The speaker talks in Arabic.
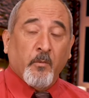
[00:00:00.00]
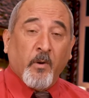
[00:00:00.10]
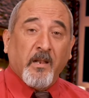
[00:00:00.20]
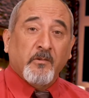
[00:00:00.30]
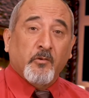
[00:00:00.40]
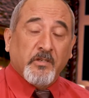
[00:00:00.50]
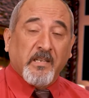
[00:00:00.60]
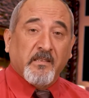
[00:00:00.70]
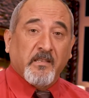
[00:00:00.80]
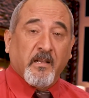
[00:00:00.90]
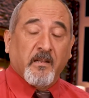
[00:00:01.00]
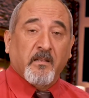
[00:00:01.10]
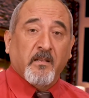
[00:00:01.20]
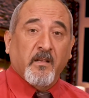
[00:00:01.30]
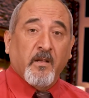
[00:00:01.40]
ولن
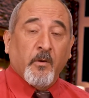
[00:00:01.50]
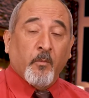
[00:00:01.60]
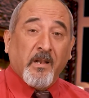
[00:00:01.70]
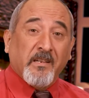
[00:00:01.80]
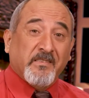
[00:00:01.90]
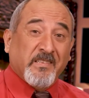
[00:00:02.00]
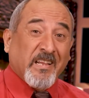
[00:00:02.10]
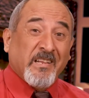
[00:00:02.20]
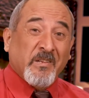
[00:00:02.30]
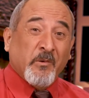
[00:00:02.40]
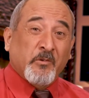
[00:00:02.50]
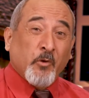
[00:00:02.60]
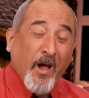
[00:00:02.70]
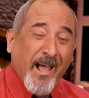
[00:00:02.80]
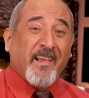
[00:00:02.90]
تجددك ولن
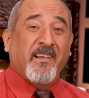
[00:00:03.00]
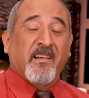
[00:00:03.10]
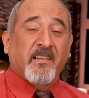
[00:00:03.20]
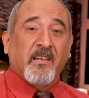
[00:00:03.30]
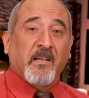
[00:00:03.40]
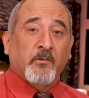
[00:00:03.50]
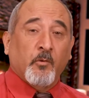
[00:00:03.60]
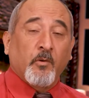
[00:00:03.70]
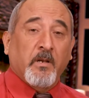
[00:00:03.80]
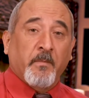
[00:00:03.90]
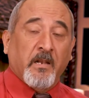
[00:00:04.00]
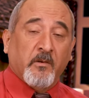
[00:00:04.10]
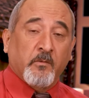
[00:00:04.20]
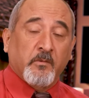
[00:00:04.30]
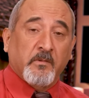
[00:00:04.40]
تؤهلك إلى دخول
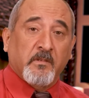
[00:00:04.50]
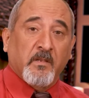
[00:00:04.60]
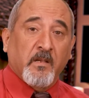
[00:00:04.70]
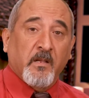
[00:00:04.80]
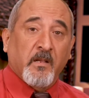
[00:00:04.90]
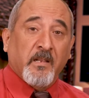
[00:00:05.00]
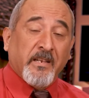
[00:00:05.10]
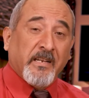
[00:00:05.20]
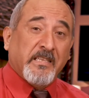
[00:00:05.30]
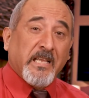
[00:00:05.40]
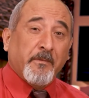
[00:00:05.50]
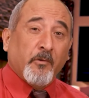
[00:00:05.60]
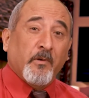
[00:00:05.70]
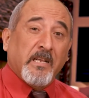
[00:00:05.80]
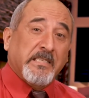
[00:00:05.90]
الملكوت لأن الكتاب
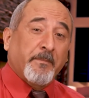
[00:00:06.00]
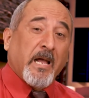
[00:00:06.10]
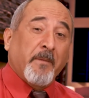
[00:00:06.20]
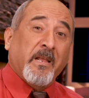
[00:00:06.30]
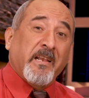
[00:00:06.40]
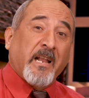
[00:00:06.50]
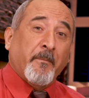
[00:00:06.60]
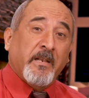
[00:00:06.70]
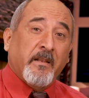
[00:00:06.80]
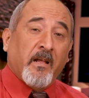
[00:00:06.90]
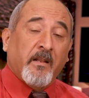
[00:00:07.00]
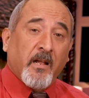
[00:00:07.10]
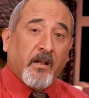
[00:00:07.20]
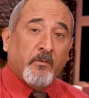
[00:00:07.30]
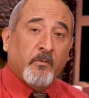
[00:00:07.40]
يقول ليس بأعمال عملناها
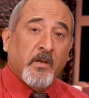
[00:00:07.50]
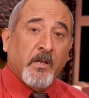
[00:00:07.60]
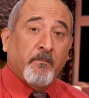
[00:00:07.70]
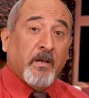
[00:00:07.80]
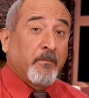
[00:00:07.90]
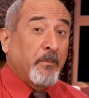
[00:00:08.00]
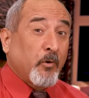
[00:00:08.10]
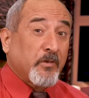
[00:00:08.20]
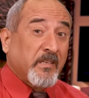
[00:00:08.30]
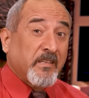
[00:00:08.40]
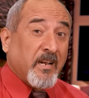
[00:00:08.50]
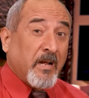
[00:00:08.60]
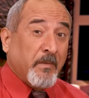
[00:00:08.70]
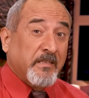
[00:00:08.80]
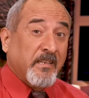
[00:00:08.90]
نحن بل بمقتضى
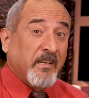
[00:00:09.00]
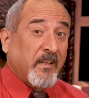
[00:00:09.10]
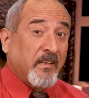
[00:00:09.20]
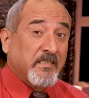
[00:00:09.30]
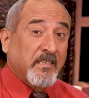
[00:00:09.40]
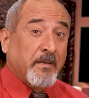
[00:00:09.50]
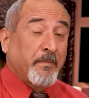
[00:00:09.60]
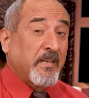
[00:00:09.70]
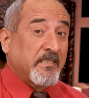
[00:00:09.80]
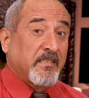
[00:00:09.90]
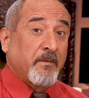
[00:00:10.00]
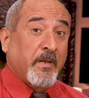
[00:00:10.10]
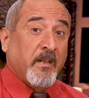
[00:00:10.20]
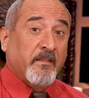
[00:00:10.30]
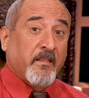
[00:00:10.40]
رحمته خلصنا بغسل
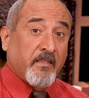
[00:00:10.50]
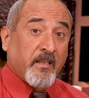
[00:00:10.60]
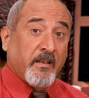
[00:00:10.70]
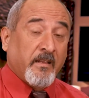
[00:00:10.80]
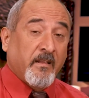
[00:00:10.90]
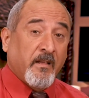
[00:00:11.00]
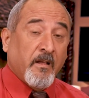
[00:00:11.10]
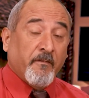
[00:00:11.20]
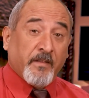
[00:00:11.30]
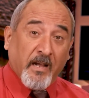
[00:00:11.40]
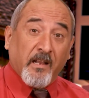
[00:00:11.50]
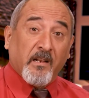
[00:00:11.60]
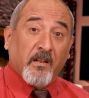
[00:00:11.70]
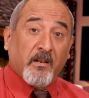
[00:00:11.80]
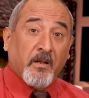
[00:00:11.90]
الميلاد الثاني فتعال
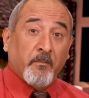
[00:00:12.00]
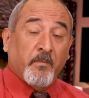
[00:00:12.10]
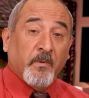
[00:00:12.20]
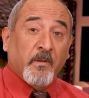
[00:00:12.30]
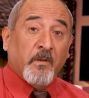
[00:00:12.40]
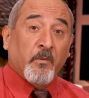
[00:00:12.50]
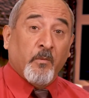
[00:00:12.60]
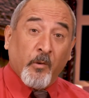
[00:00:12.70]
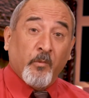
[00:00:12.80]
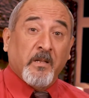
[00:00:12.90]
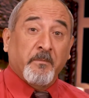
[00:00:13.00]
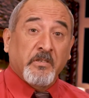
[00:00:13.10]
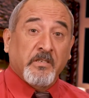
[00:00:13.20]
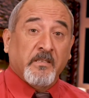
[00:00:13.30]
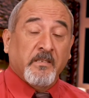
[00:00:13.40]
إلى الرب وولد من
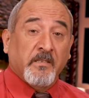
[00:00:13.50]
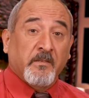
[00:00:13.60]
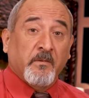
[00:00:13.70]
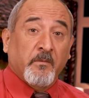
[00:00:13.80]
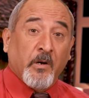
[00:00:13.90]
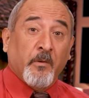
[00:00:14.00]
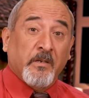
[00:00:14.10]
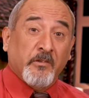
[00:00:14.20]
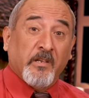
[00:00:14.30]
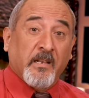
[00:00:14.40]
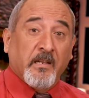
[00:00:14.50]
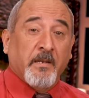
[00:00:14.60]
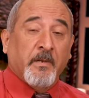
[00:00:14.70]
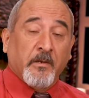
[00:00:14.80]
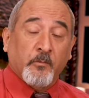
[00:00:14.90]
جديد وهو يدخلك إلى
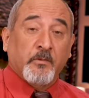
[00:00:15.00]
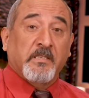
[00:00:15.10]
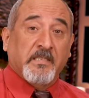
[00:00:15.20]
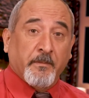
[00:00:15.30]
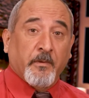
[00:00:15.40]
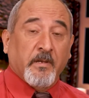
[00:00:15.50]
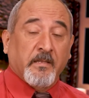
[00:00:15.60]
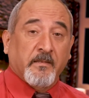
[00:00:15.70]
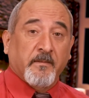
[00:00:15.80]
ملكوت السماوات